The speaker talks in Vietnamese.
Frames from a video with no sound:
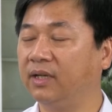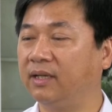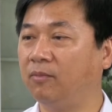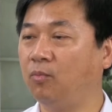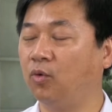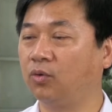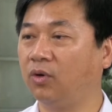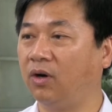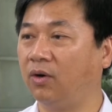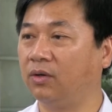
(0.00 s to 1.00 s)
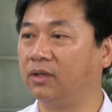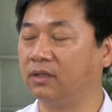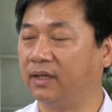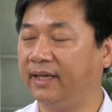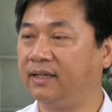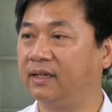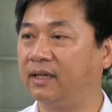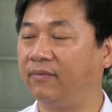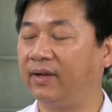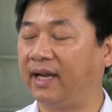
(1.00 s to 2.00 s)
là cái mong muốn của họ là trước hết
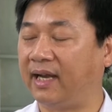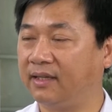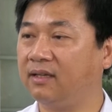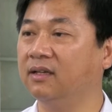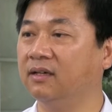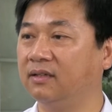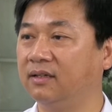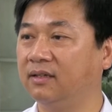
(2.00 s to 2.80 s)
là phải đạt chất lượng